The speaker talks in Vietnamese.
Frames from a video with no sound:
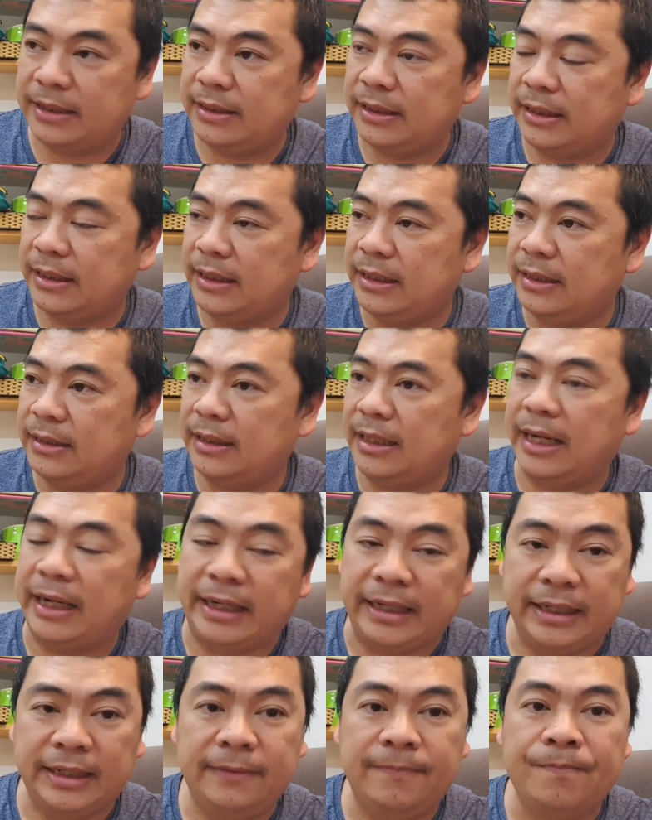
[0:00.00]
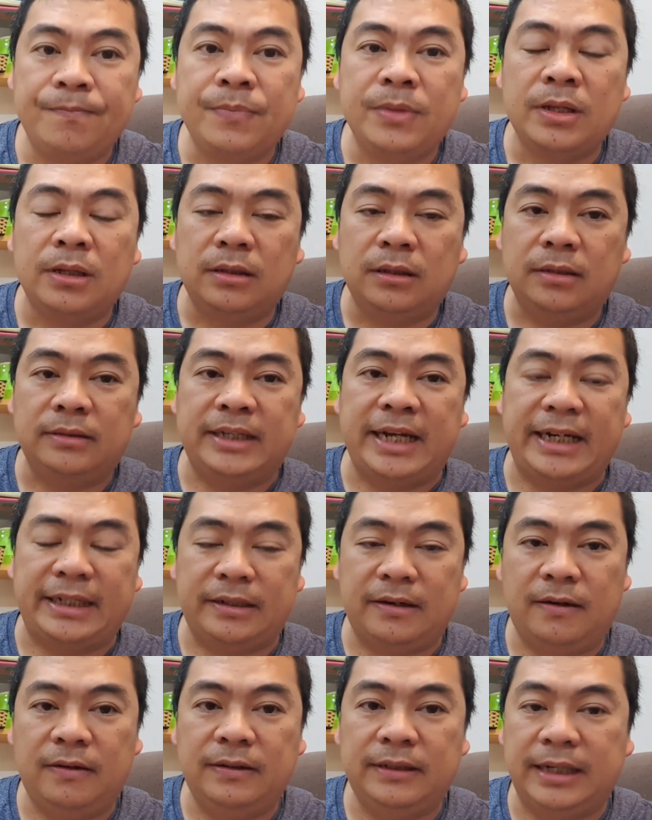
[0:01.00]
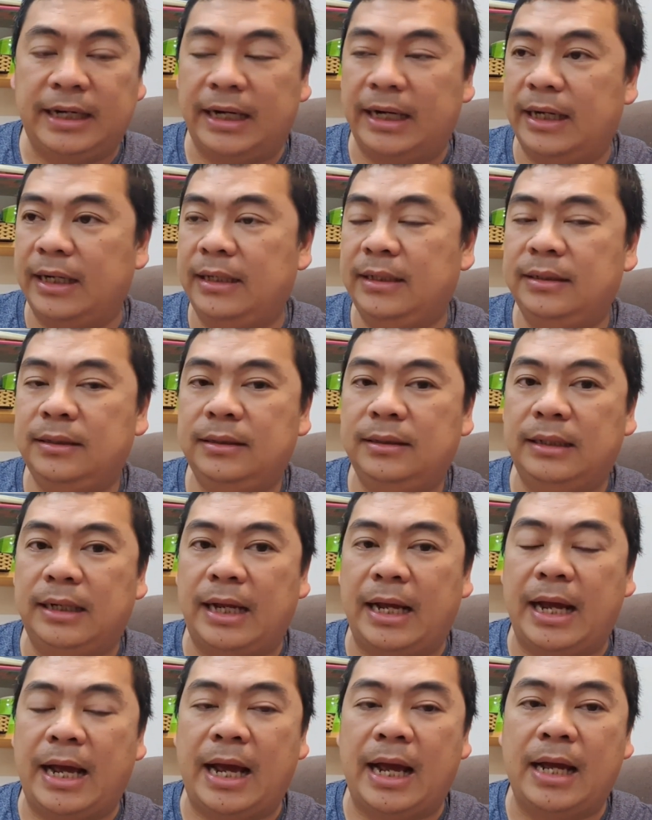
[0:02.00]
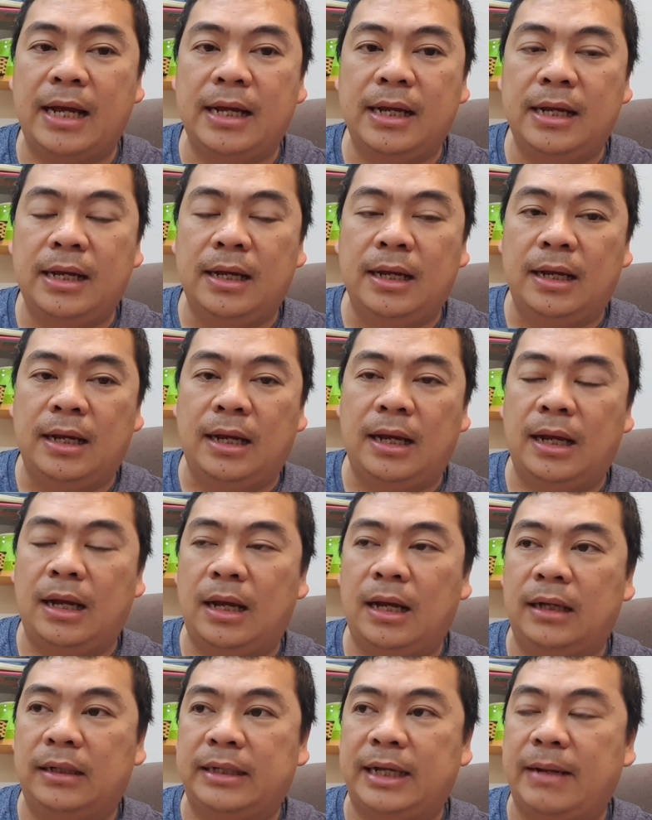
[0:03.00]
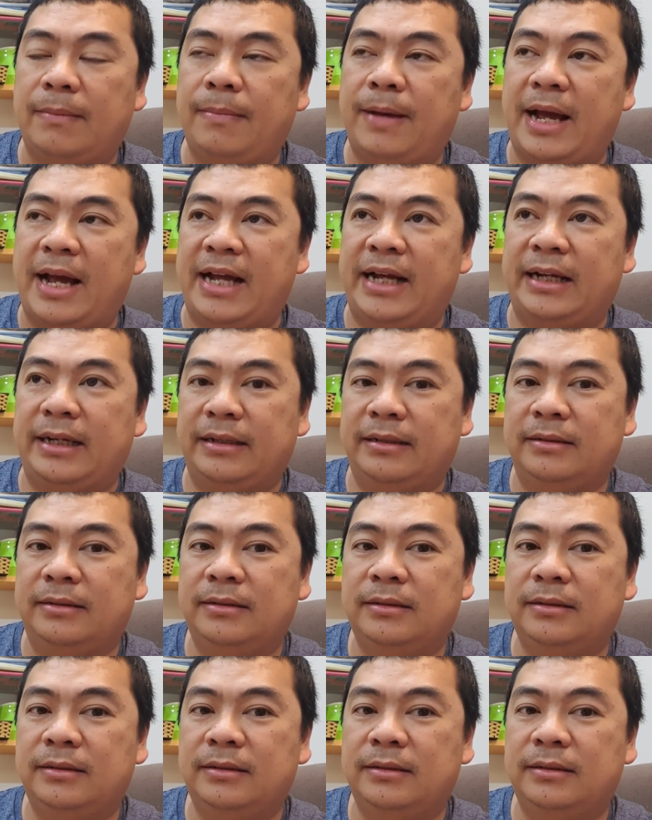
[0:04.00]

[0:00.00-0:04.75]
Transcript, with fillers: Thì cái hình này á, nó đang nói rằng á, là à, các bạn